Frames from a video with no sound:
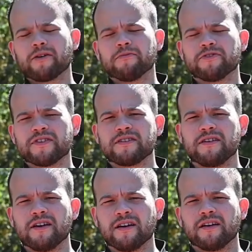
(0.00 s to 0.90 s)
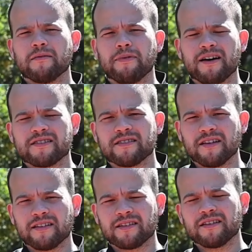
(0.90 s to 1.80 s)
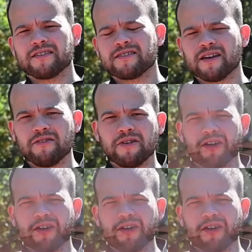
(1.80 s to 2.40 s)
como se fazia na base da tradição.